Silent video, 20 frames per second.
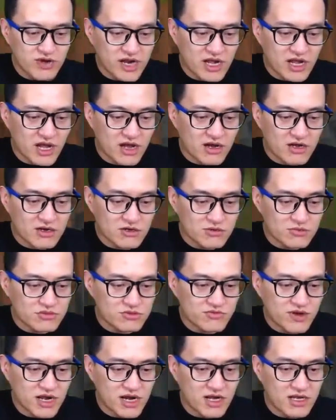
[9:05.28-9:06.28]
了啊，我们
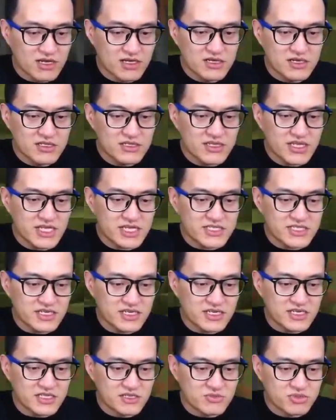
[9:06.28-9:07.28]
出发了。那几个
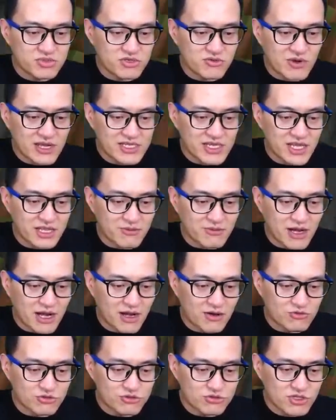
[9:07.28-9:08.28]
可能不是关键的吧，我觉